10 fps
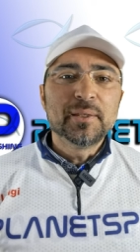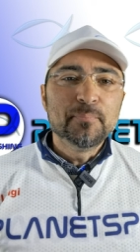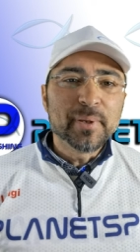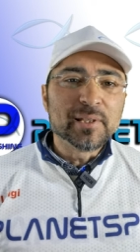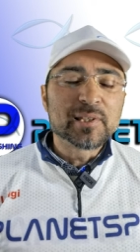
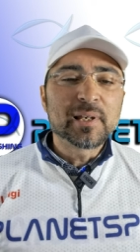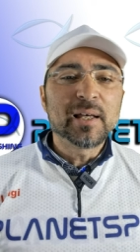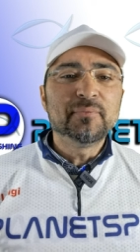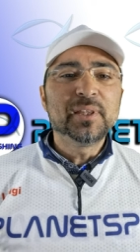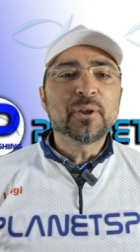in
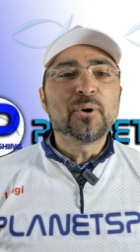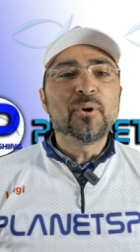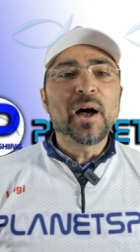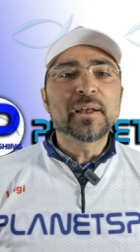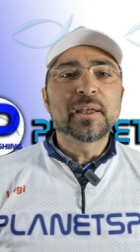pesca vi
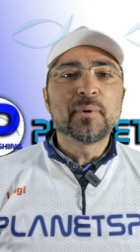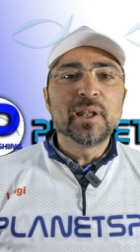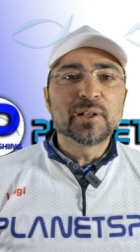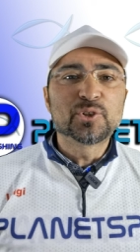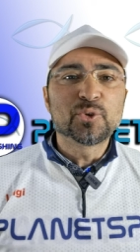darò anche
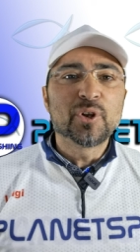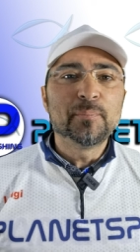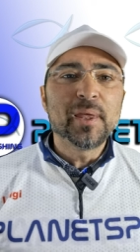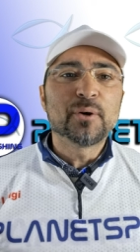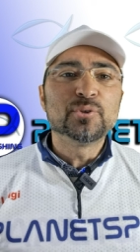quelle che sono le
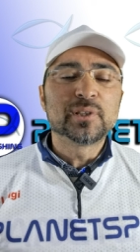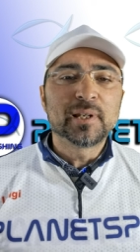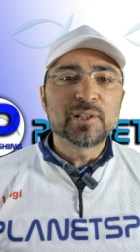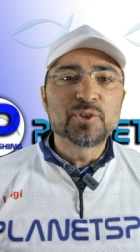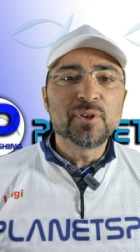mie
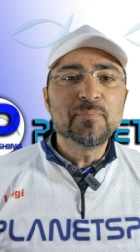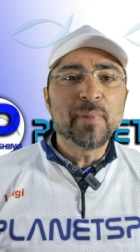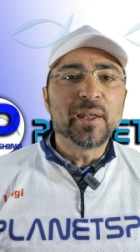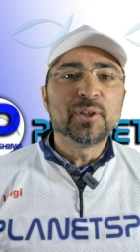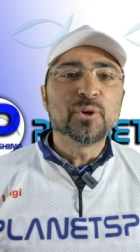considerazioni in
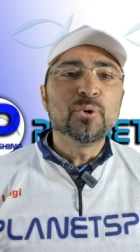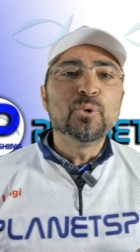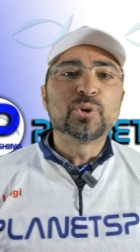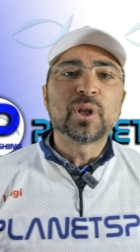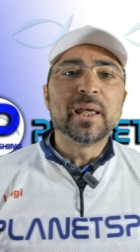merito
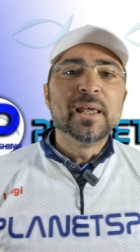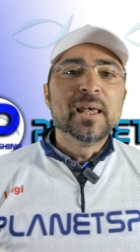oltre